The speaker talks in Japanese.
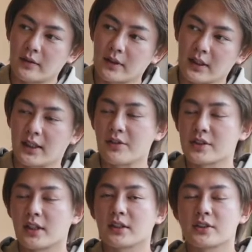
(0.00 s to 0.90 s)
一回
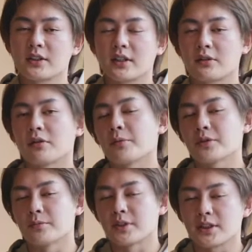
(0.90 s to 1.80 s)
失った信頼って取り戻
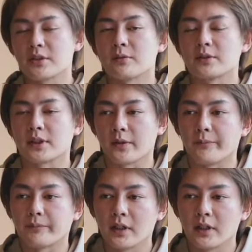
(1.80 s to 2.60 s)
すの難しいと思うんですけど、